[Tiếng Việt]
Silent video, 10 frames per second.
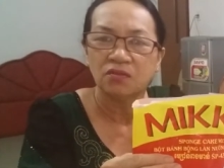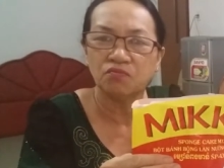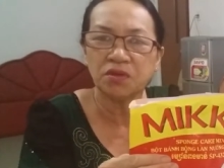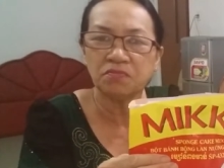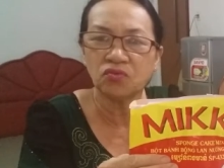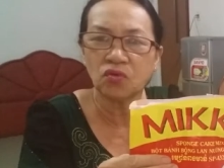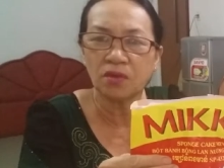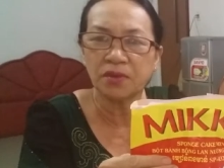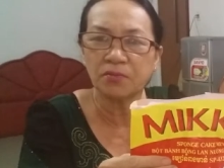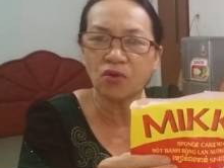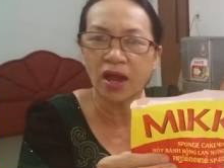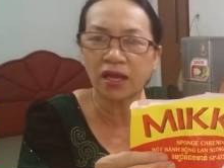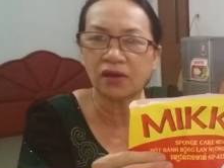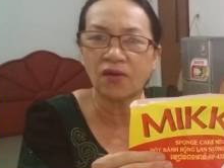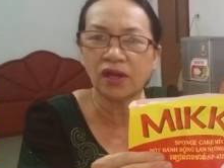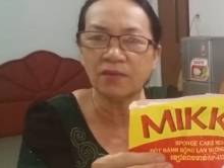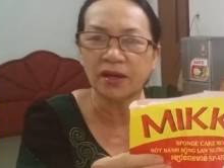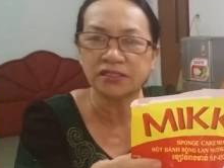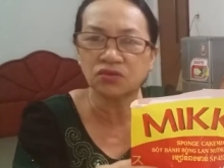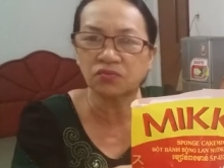không biết mua mình mua hai gói là
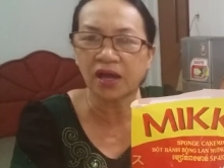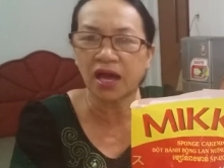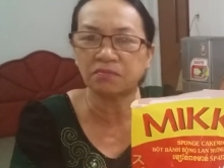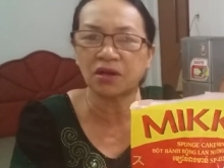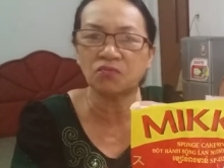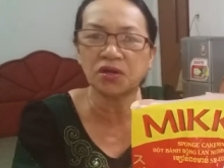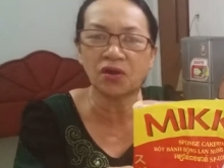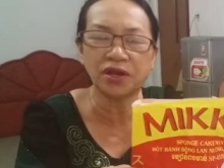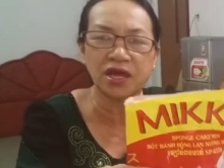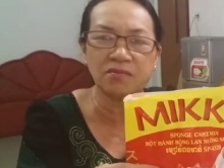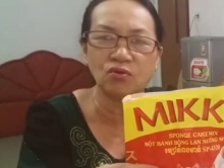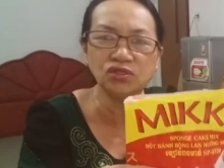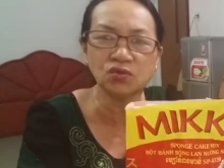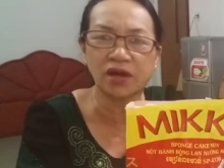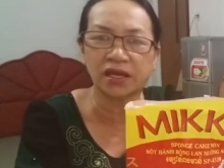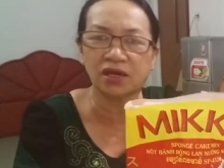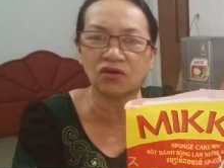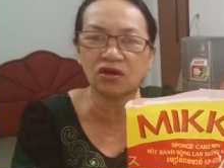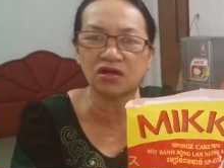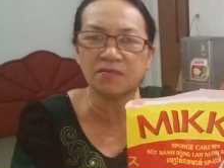70 ngàn mà không biết gói này 40 ngàn hay
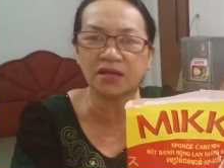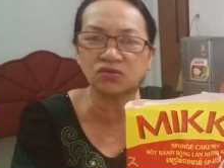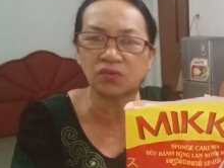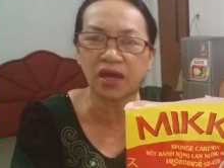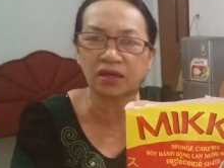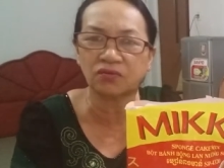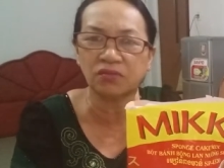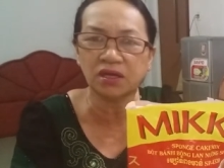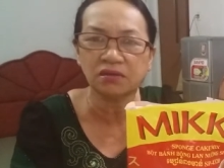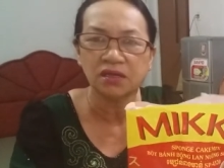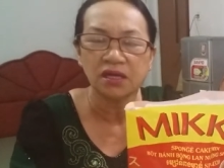gói kia 30 ngàn không biết